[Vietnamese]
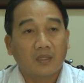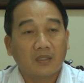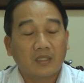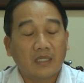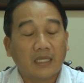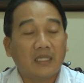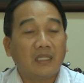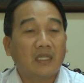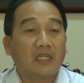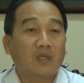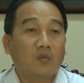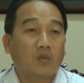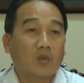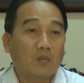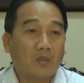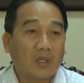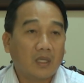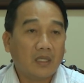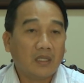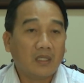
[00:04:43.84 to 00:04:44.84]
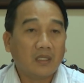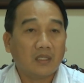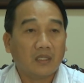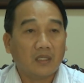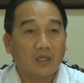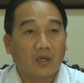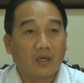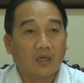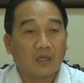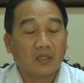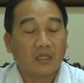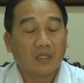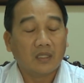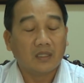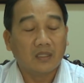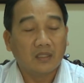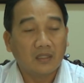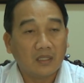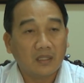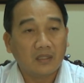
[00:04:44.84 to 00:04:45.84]
xây dựng nông thôn mới từ đó
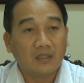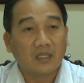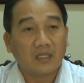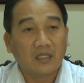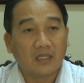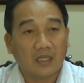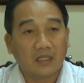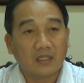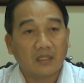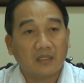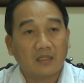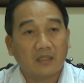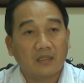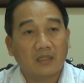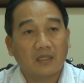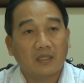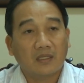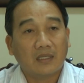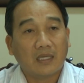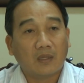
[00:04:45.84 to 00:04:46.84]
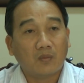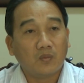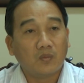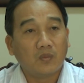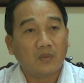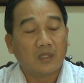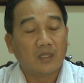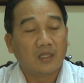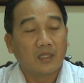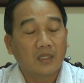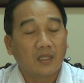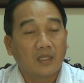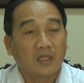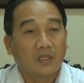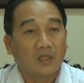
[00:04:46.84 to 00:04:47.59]
thì hưởng ứng tích cực rồi đóng ờ,